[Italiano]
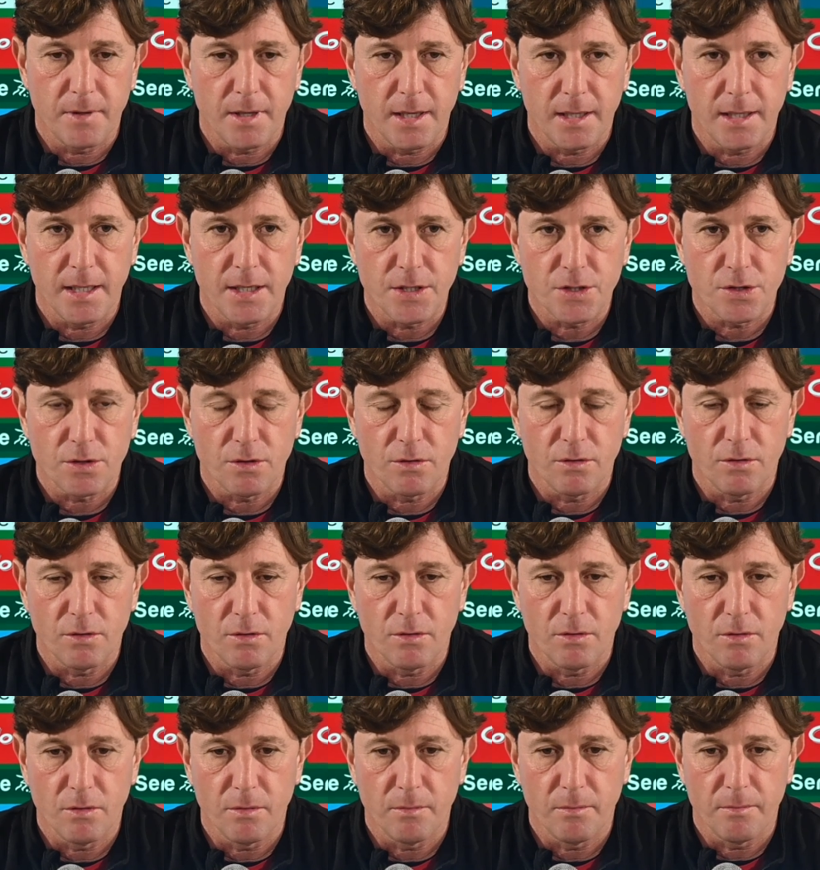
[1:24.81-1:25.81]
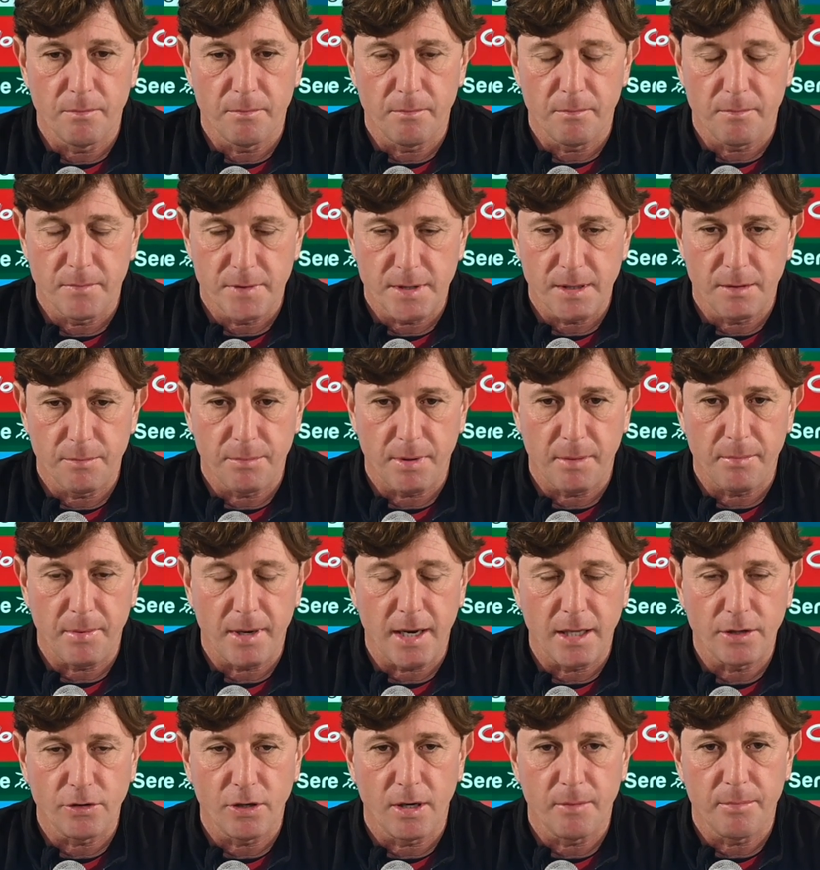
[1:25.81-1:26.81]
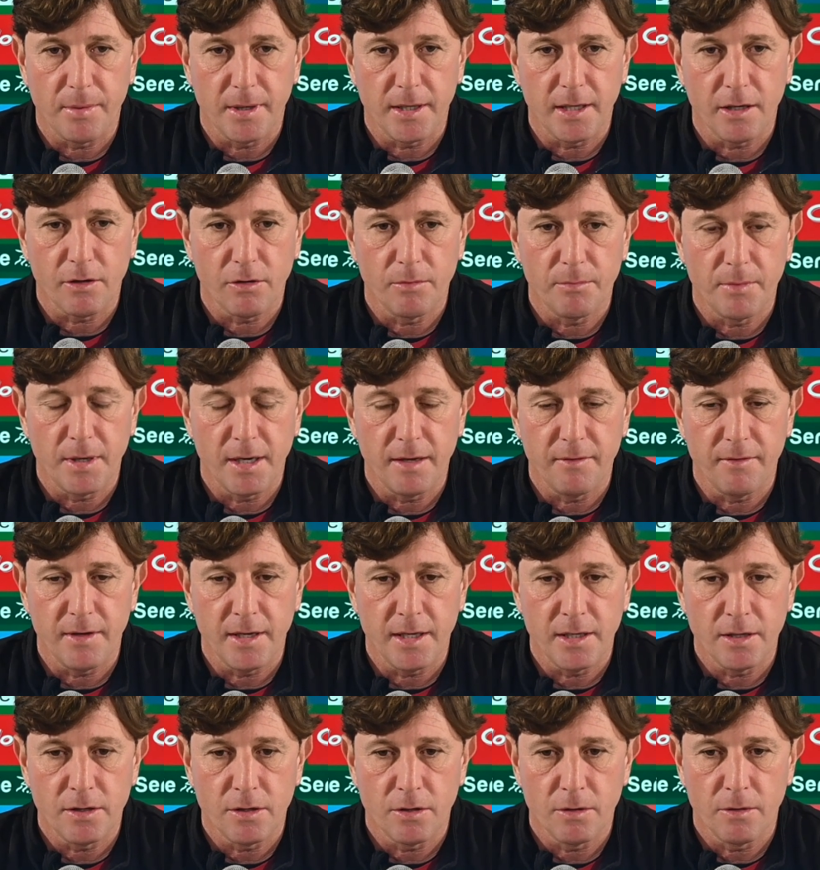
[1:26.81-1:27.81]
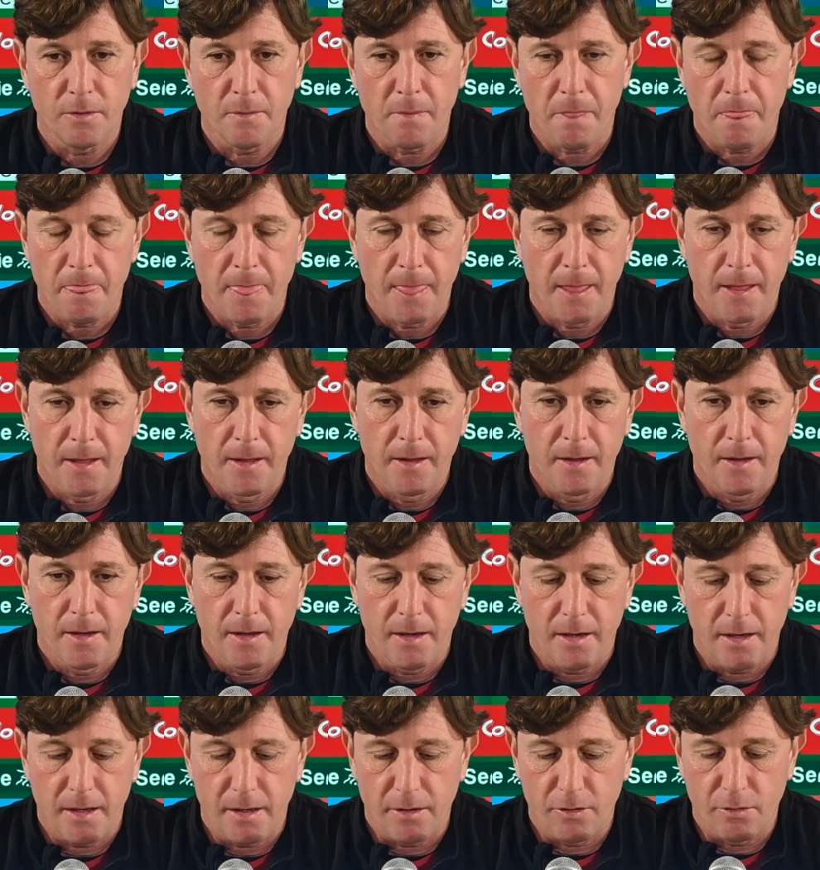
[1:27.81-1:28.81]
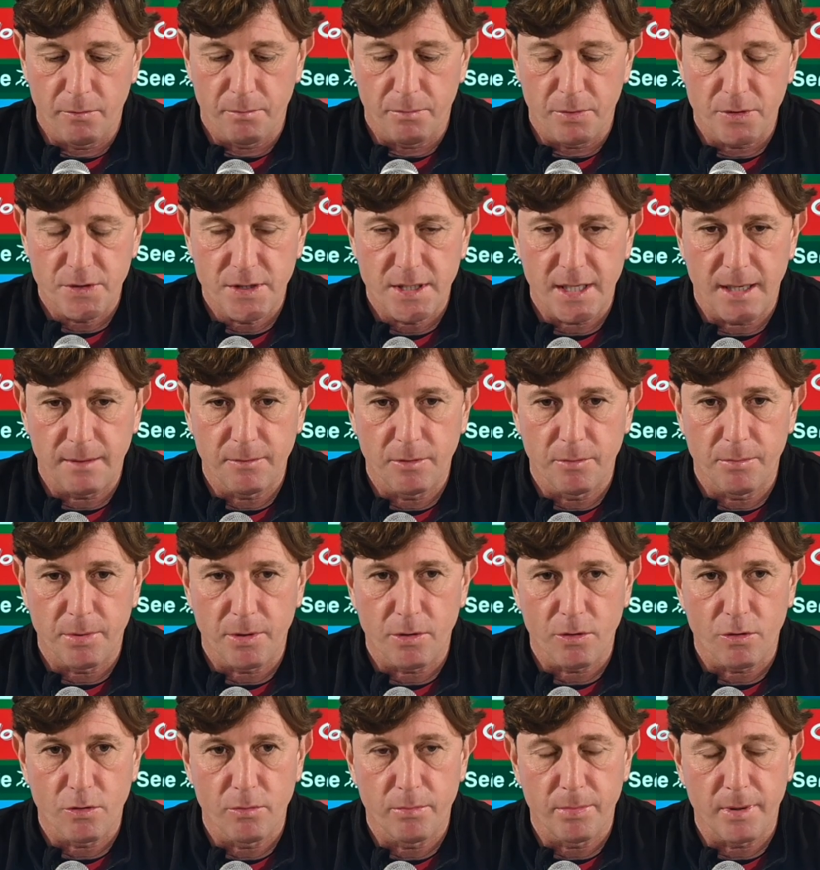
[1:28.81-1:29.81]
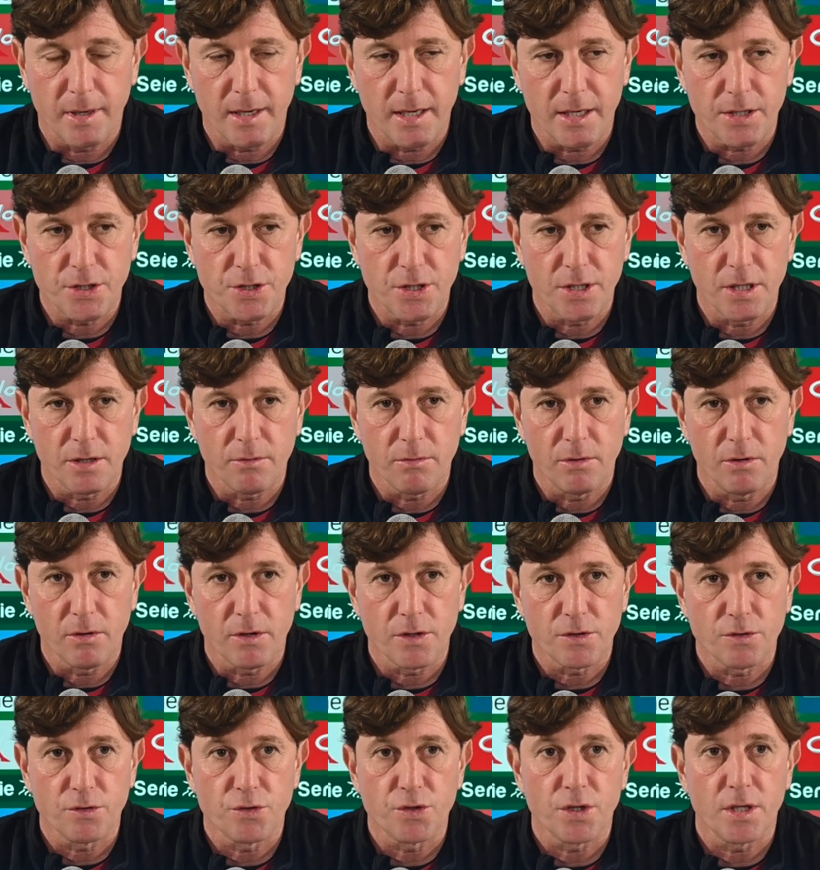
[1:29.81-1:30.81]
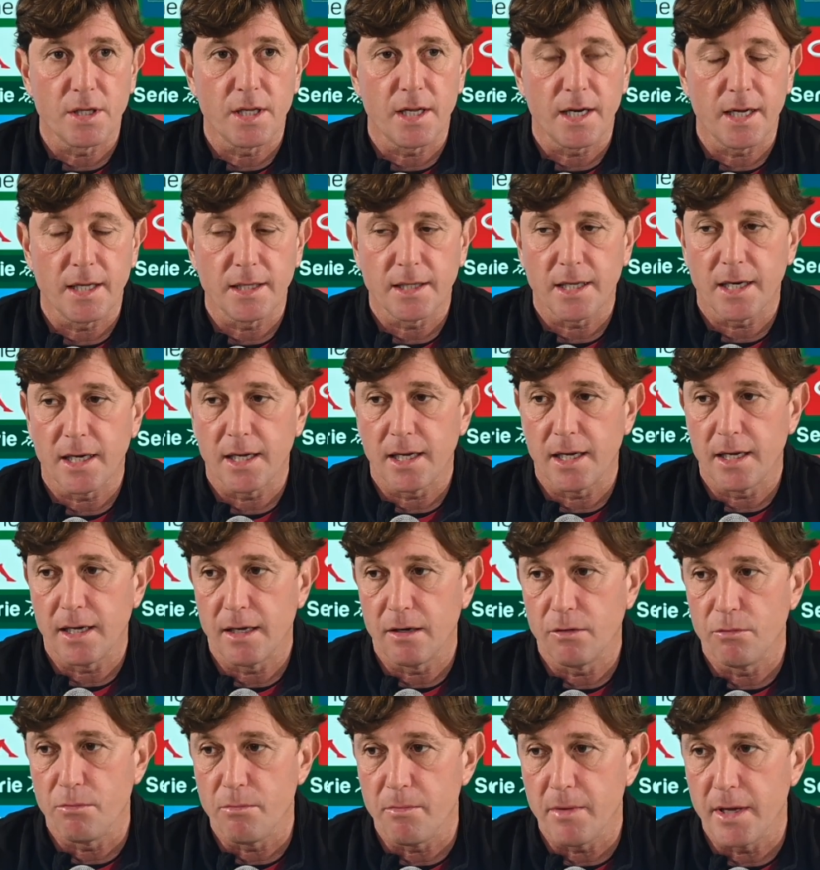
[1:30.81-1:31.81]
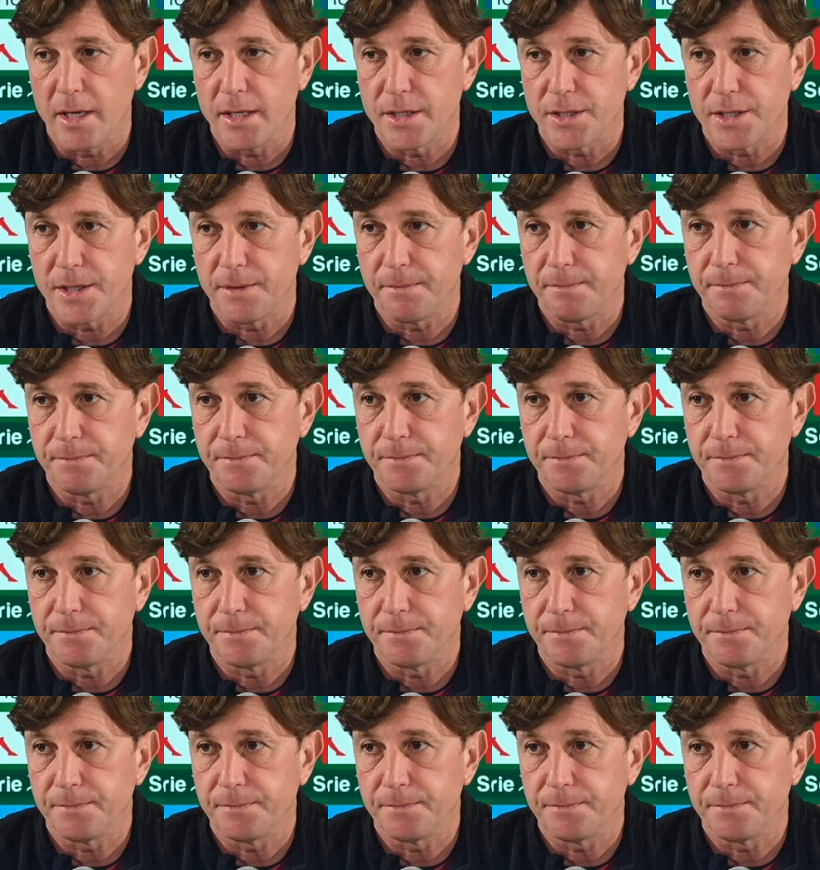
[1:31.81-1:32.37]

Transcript: adesso stiamo preparando la partita col Benevento e non possiamo preoccuparci di quello che succederà tra un mese.